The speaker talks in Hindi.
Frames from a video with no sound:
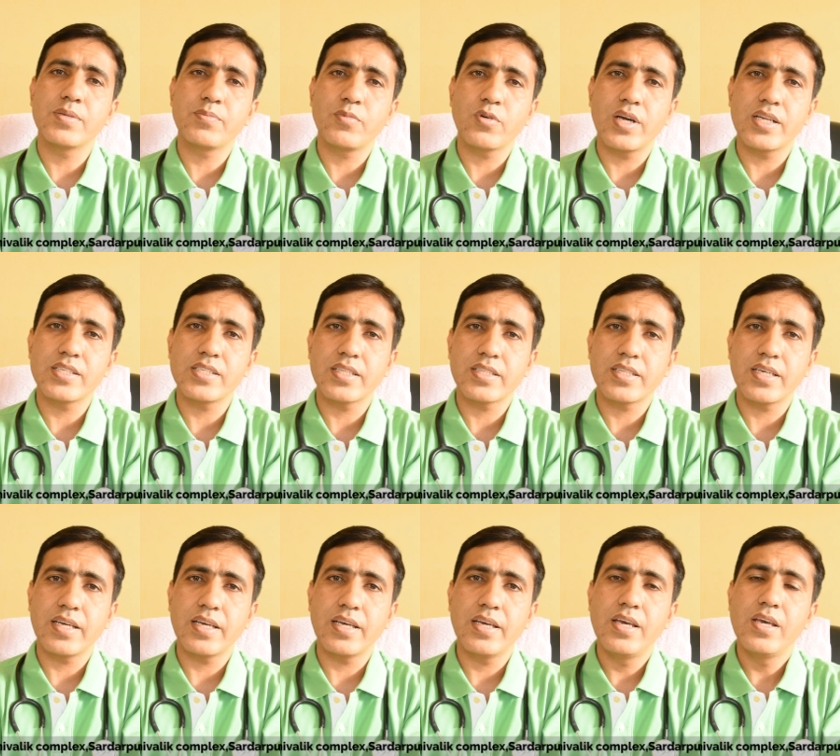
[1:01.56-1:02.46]
से पुकारा
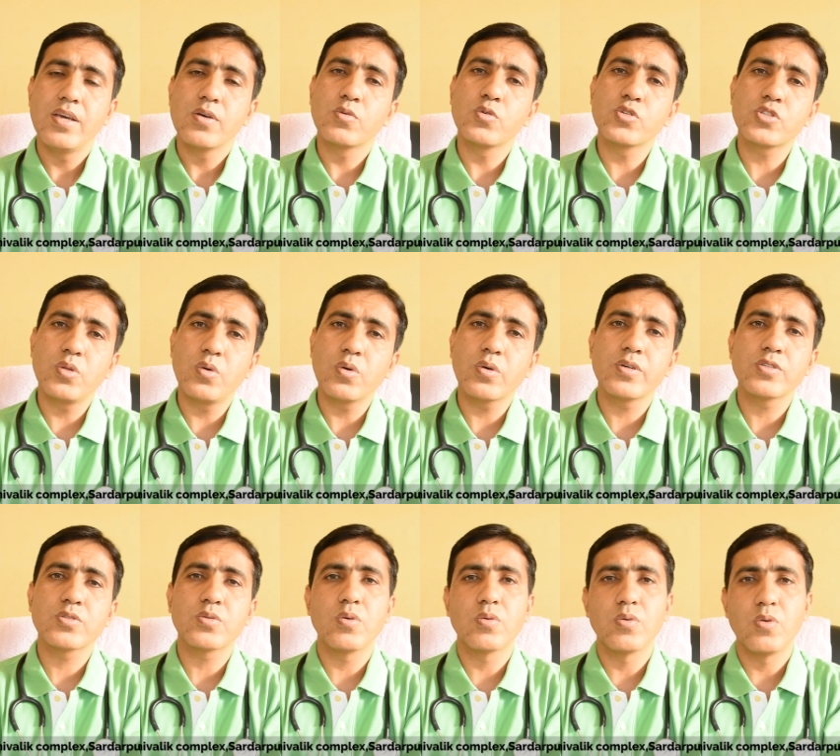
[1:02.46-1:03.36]
जाता है कुछ लोग
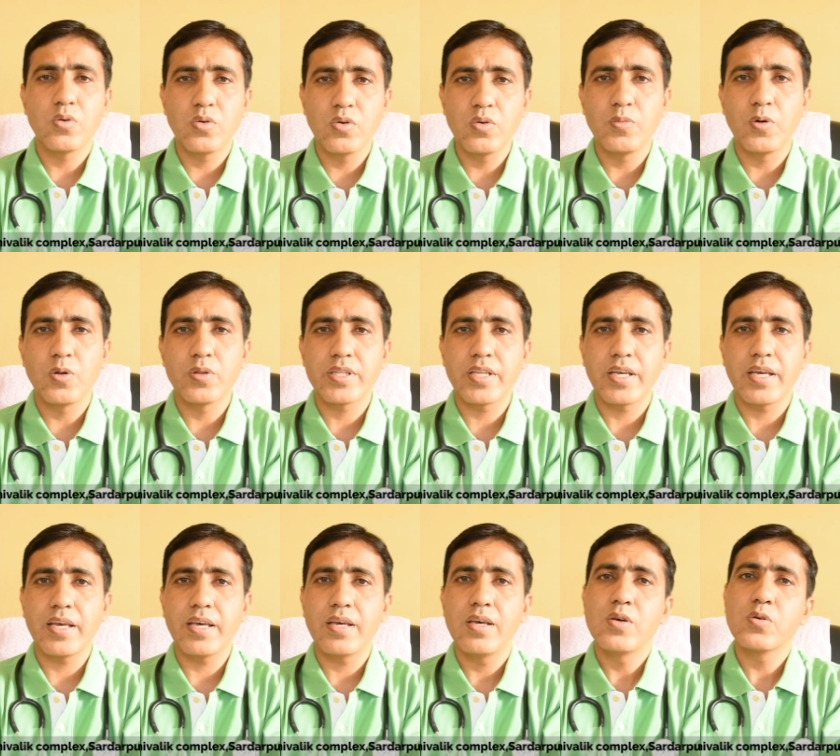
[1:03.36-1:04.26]
इसको गोखरू बोलते
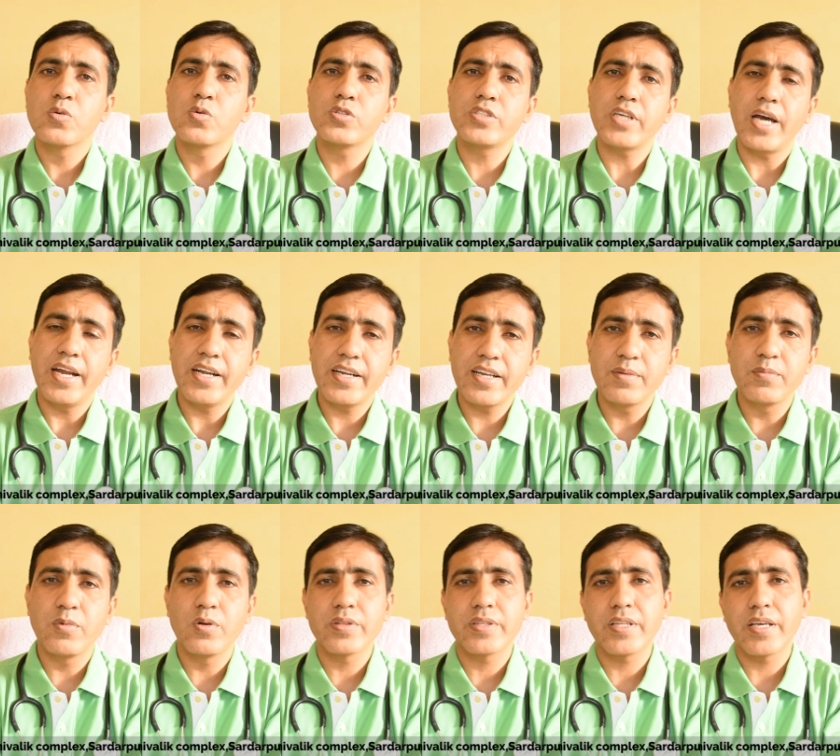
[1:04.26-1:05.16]
हैं कुछ
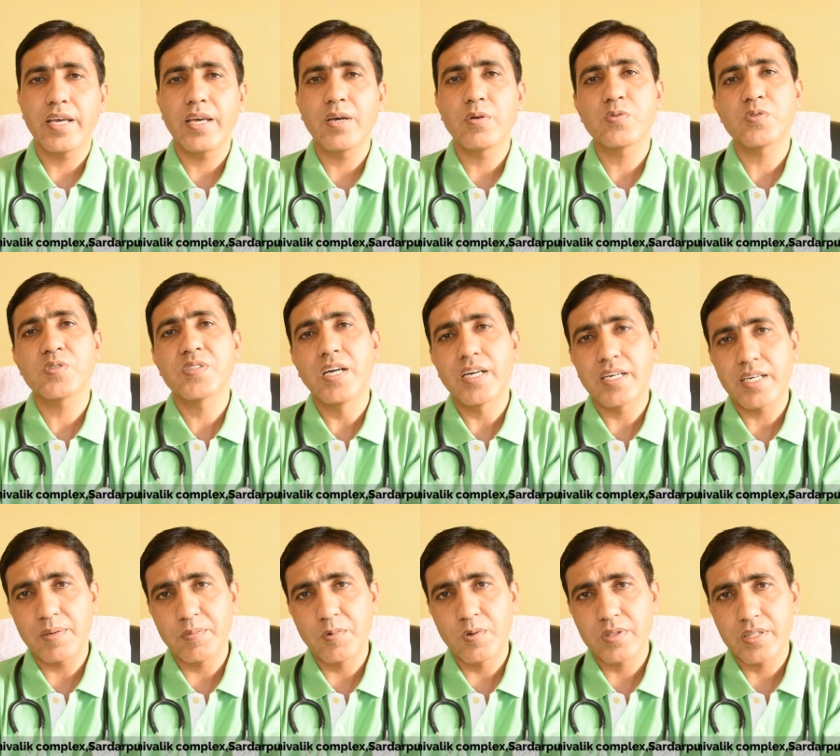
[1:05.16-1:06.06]
आइटन बोलते हैं कुछ
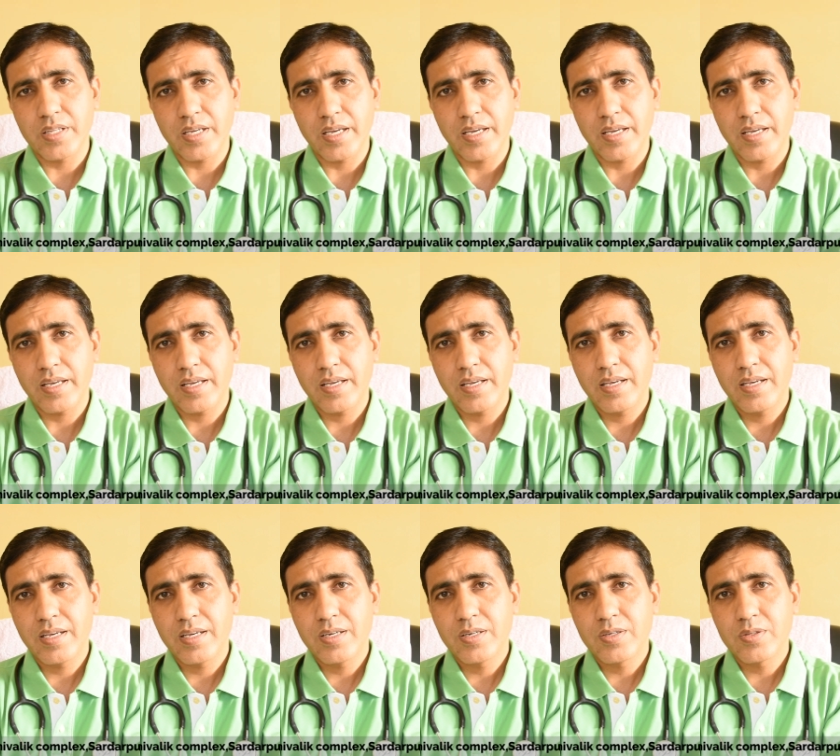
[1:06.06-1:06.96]
गट्टा बोलते हैं
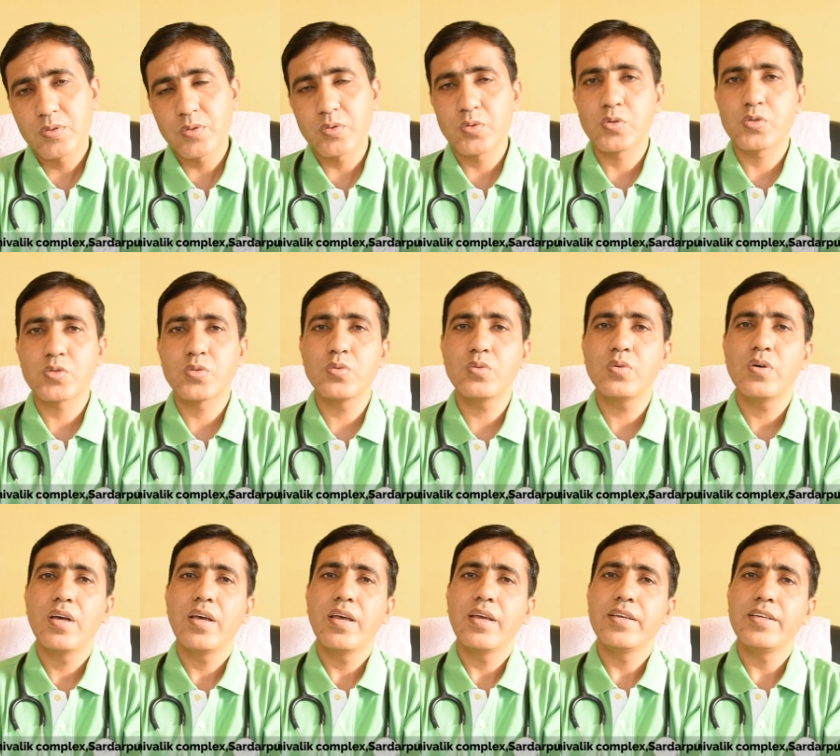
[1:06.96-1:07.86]
तो दोस्तों
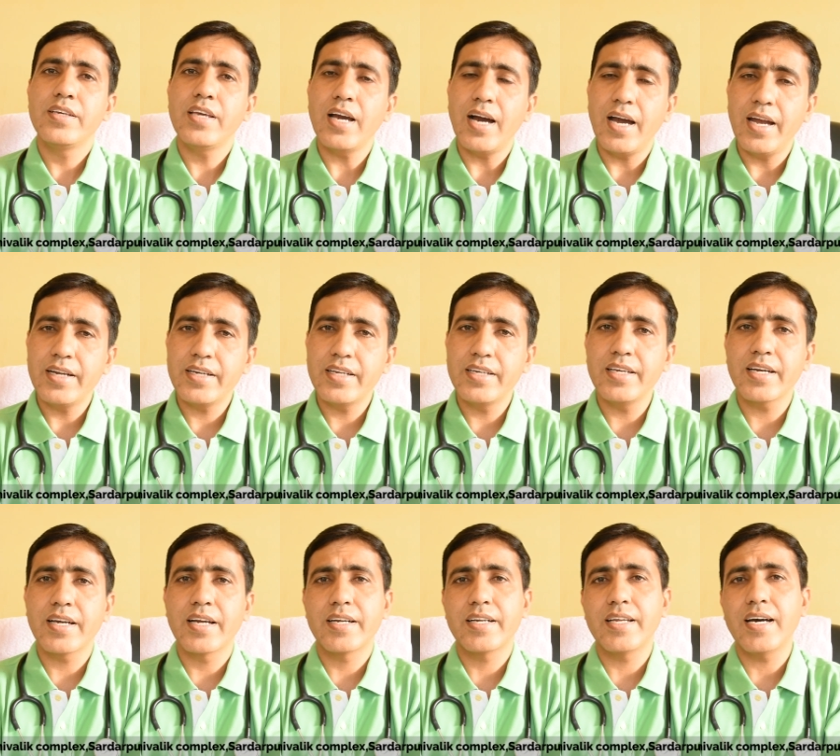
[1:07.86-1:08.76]
ये आइटन
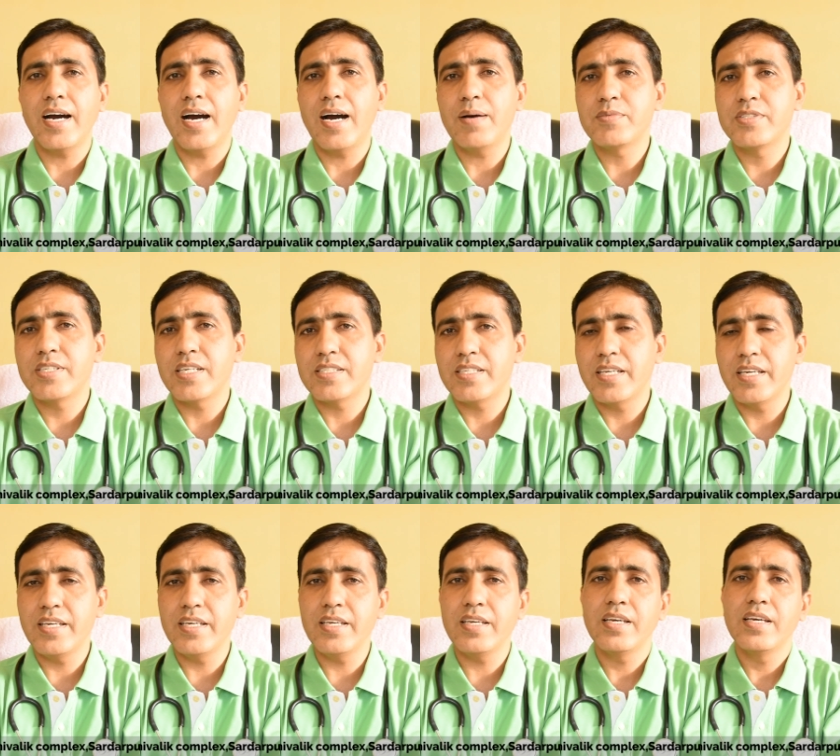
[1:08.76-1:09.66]
या गट्टा आप जैसे
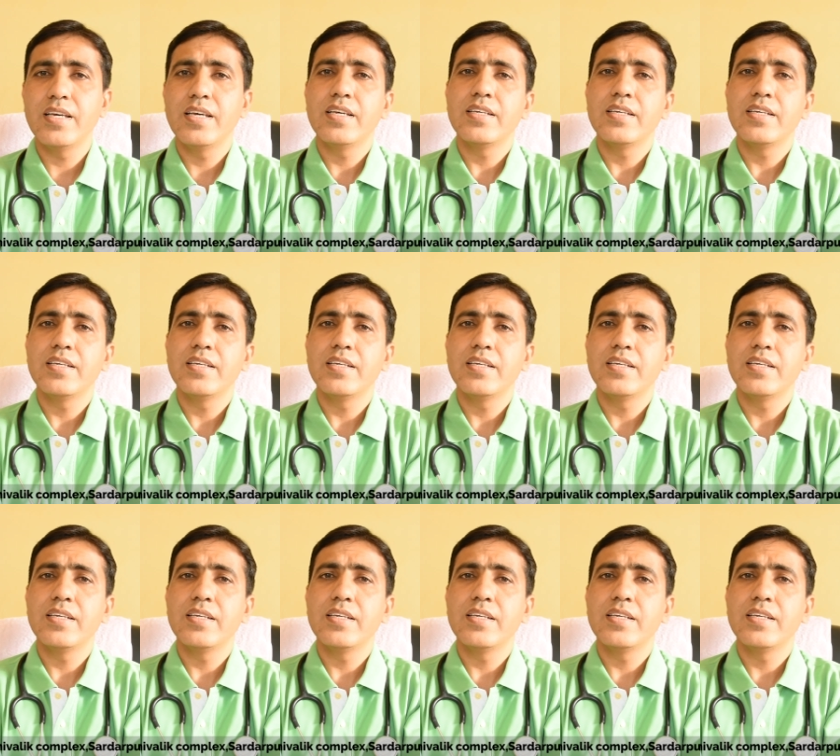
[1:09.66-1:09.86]
ही